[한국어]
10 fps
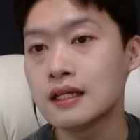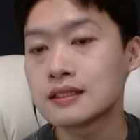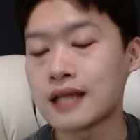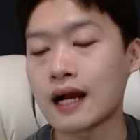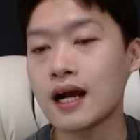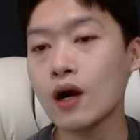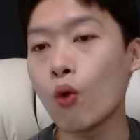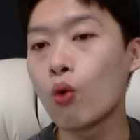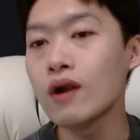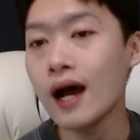자카가
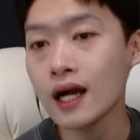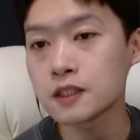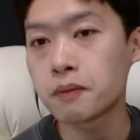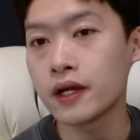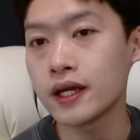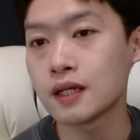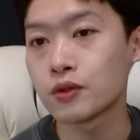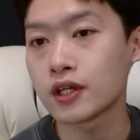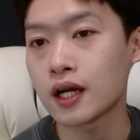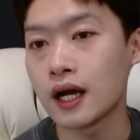올라가서 플레이하다
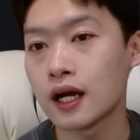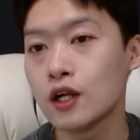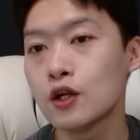보니까